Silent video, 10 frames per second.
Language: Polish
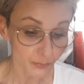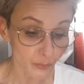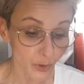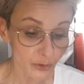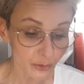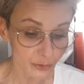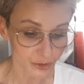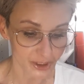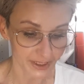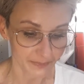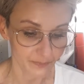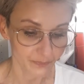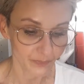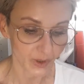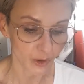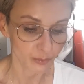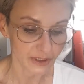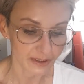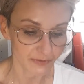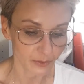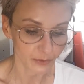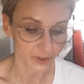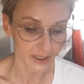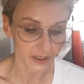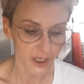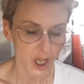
Pojutrze, obiecywał Julek.